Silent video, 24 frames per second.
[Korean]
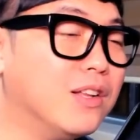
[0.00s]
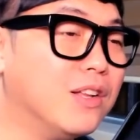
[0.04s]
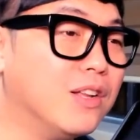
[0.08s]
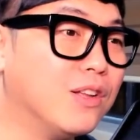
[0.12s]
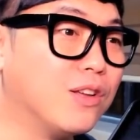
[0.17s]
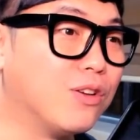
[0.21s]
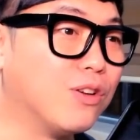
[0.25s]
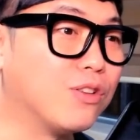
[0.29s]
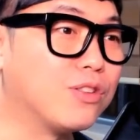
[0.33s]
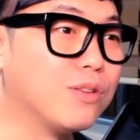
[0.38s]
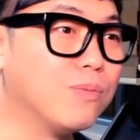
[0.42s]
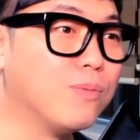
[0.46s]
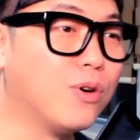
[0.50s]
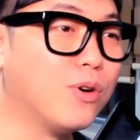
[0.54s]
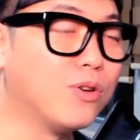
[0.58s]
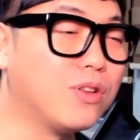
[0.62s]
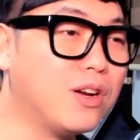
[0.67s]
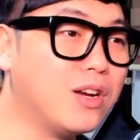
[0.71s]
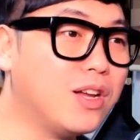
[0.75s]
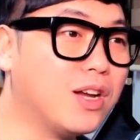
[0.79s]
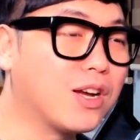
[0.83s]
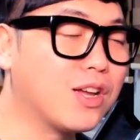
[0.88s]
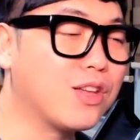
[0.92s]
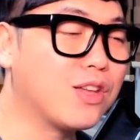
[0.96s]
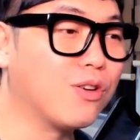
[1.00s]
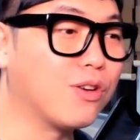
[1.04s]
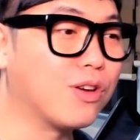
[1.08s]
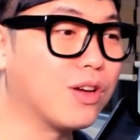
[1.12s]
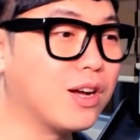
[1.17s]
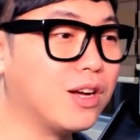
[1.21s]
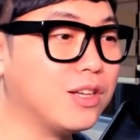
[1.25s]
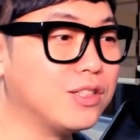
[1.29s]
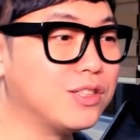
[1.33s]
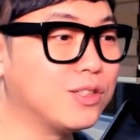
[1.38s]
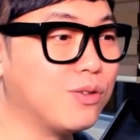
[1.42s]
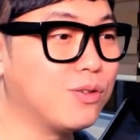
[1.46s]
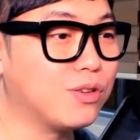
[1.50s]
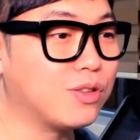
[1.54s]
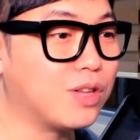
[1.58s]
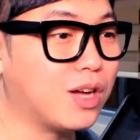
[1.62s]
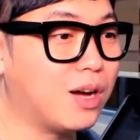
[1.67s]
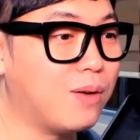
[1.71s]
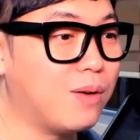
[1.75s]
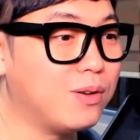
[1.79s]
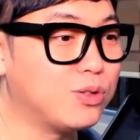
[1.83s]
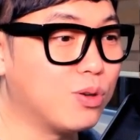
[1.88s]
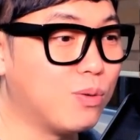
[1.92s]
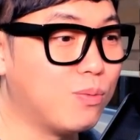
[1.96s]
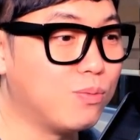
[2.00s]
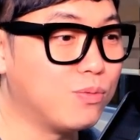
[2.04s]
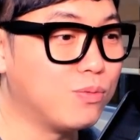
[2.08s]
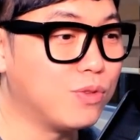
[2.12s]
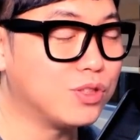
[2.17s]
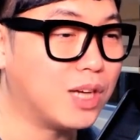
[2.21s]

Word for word: 여튼 뭐 오늘 이야기는 여기까지고요. 다음엔 조금 더